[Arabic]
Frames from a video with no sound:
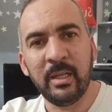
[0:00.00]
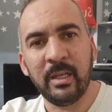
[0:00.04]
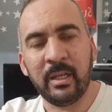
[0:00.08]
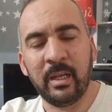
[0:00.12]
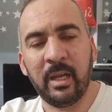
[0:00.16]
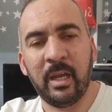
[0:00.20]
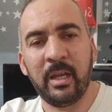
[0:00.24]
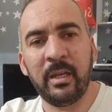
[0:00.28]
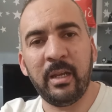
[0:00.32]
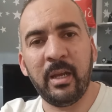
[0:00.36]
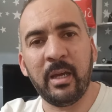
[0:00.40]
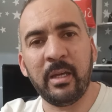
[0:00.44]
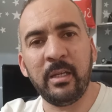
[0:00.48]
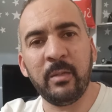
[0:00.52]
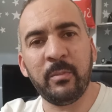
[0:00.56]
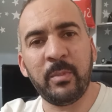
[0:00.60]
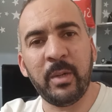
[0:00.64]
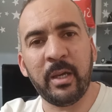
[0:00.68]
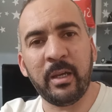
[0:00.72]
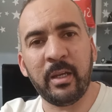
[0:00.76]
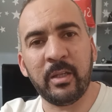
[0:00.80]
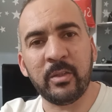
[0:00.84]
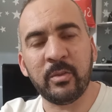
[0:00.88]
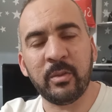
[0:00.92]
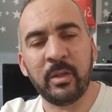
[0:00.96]
لأنها
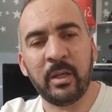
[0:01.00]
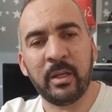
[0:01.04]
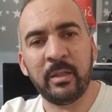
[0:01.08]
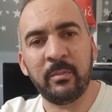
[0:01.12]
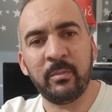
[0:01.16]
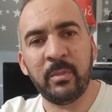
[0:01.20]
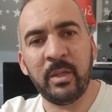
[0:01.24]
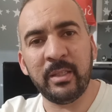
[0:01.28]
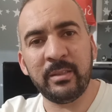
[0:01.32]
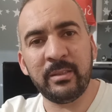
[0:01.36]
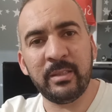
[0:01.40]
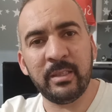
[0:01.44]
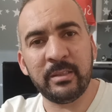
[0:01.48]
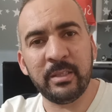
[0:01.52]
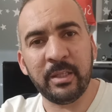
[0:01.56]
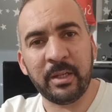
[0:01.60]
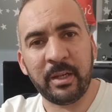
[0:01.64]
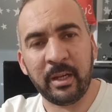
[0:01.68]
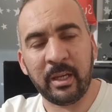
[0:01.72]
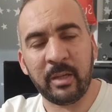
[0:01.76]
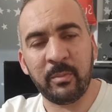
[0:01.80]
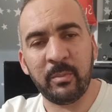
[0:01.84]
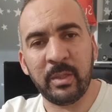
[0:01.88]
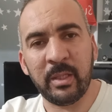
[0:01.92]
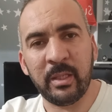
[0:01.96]
عبارة عن مادة
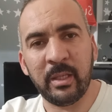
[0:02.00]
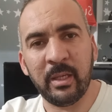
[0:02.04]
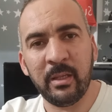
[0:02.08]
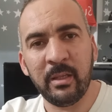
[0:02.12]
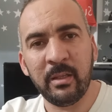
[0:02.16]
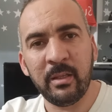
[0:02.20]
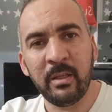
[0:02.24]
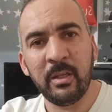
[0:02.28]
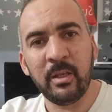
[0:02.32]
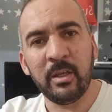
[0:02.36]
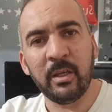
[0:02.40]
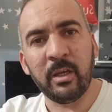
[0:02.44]
رقمية